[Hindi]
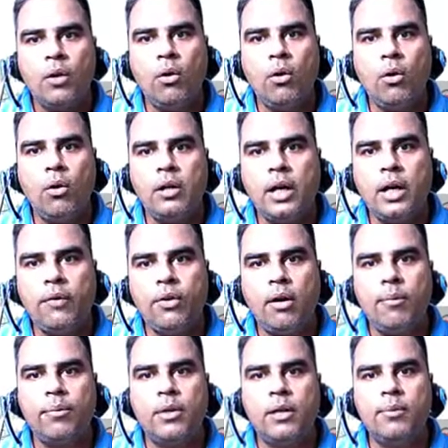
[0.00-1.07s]
और
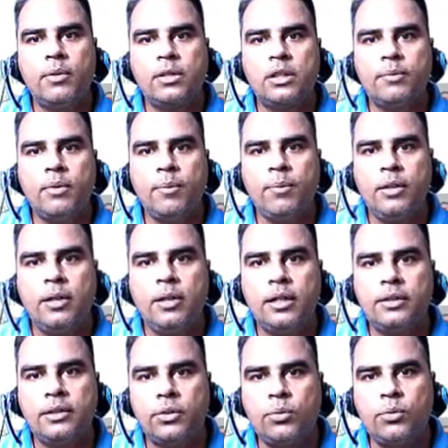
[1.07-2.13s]
डायफ्राम की मसल्स में भी
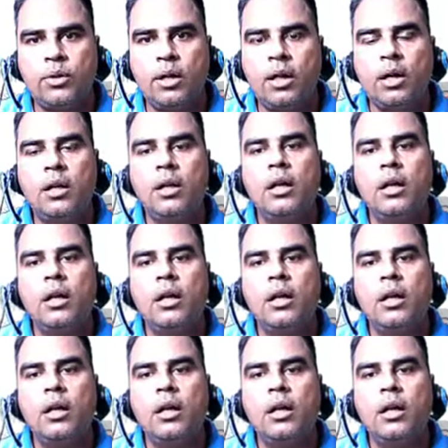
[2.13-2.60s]
रिलैक्सेशन होगा